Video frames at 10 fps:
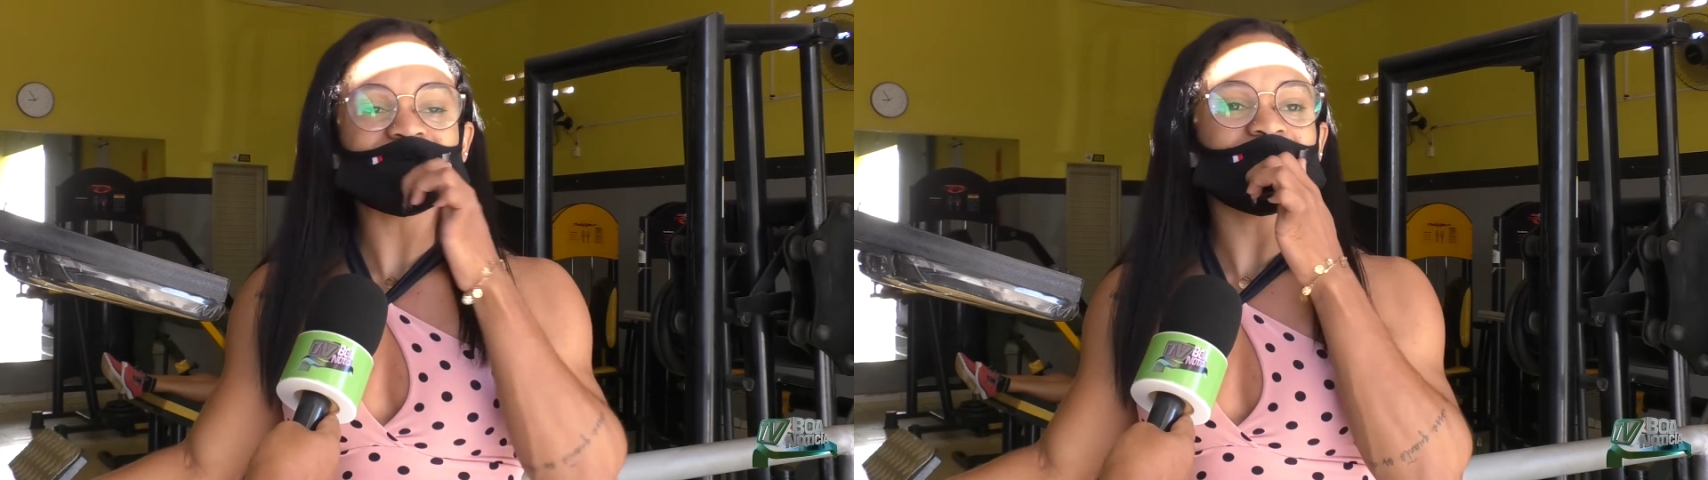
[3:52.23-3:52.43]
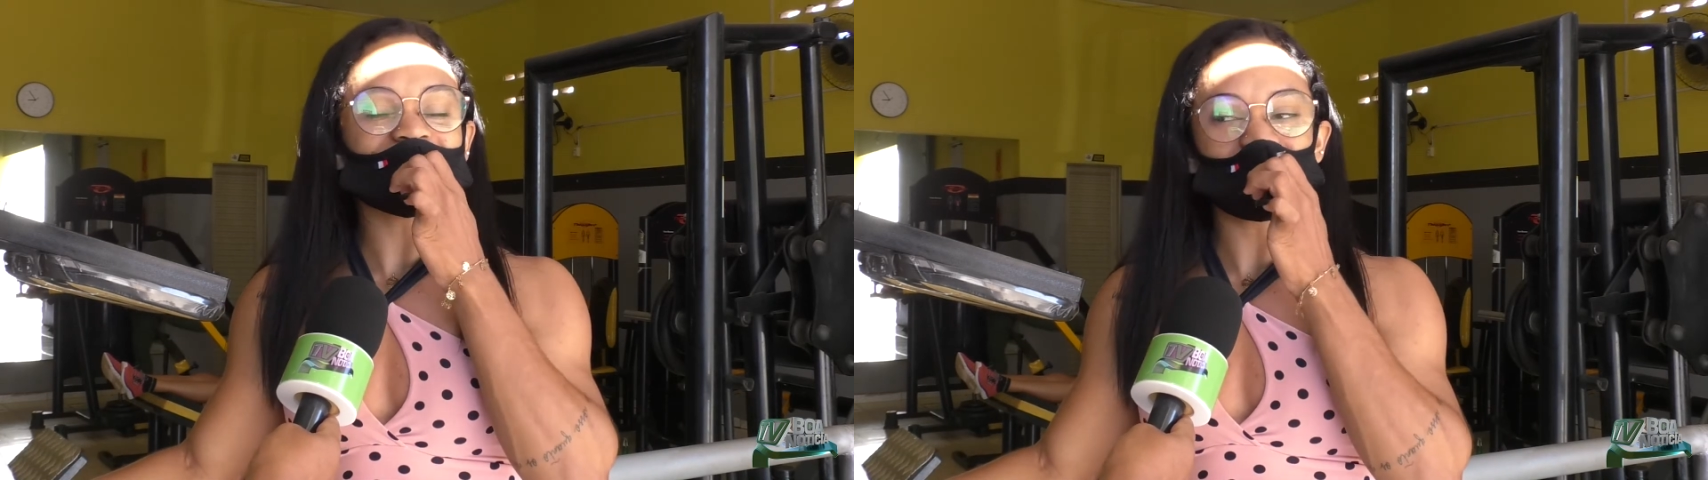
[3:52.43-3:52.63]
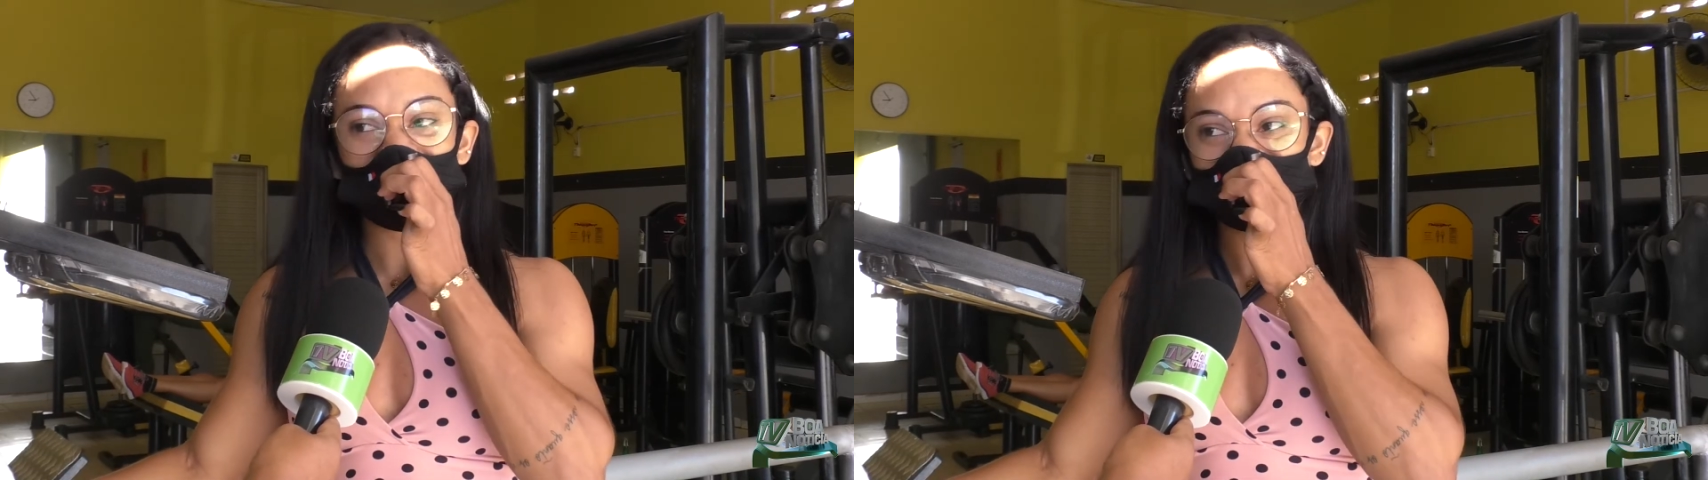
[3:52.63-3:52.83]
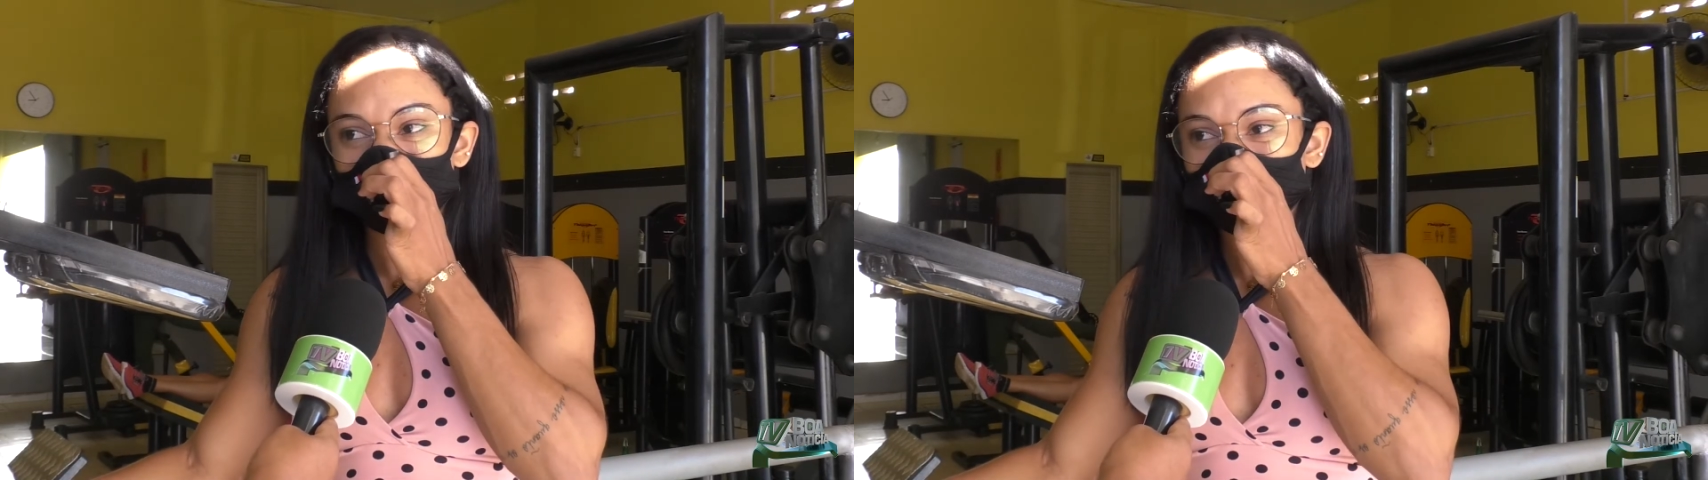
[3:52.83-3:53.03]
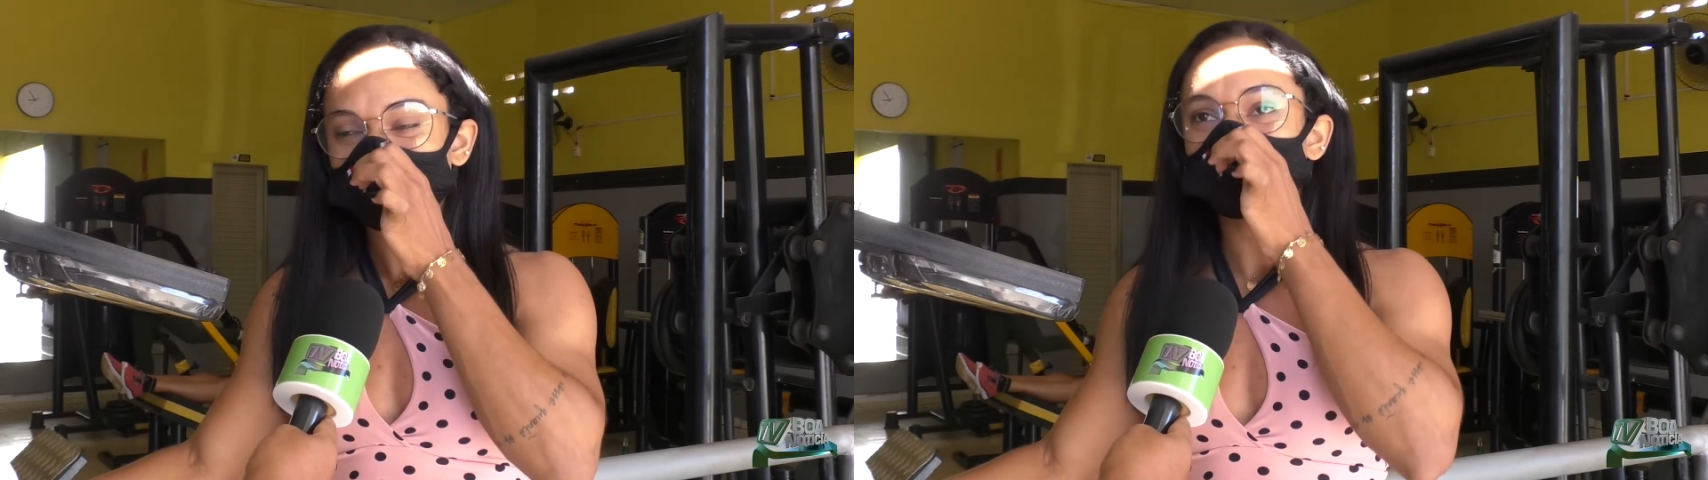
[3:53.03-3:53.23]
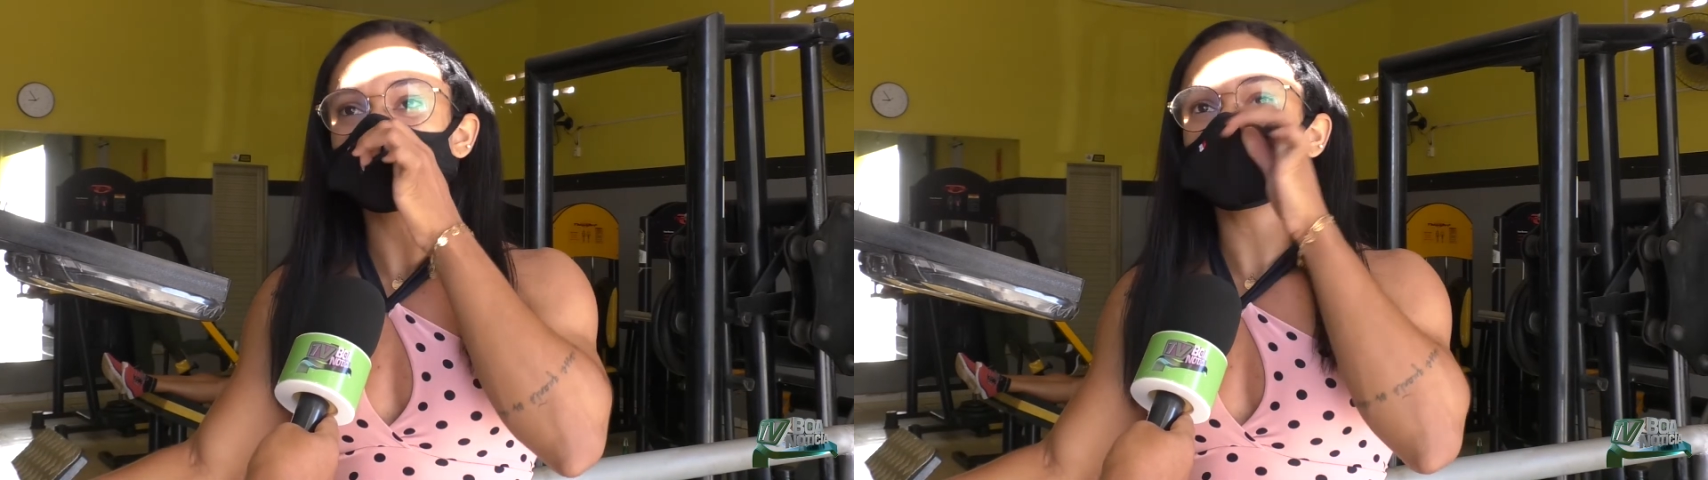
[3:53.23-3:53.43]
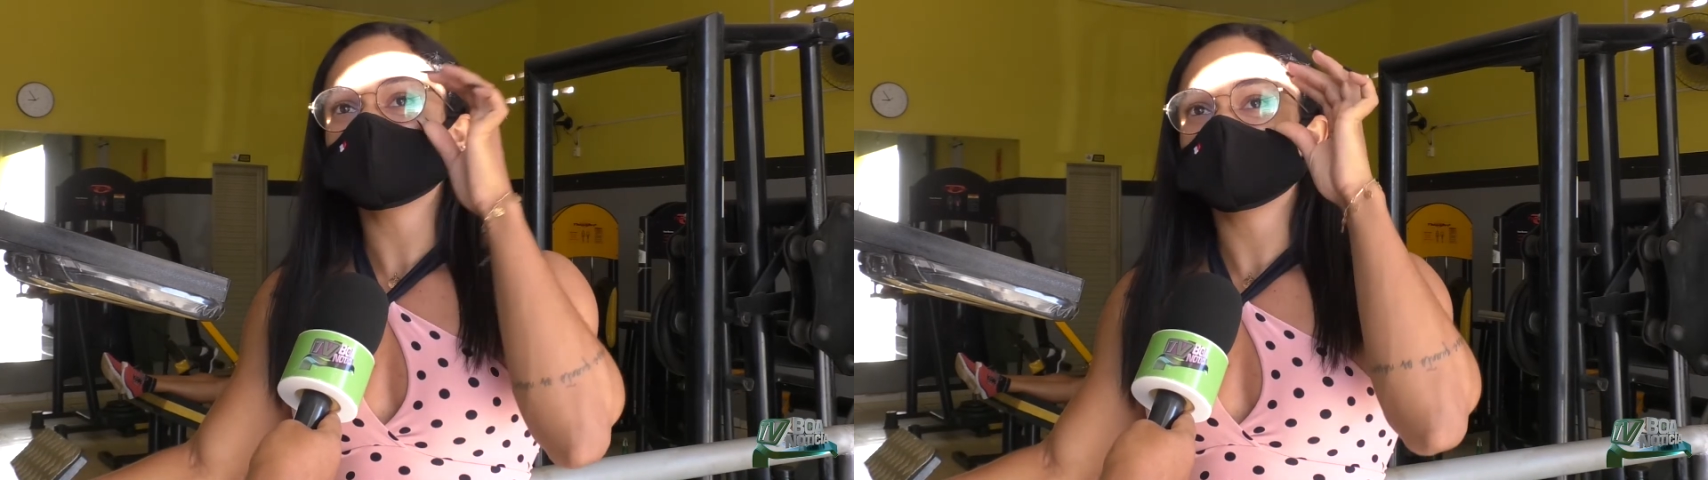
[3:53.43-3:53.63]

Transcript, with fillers: nossa parceria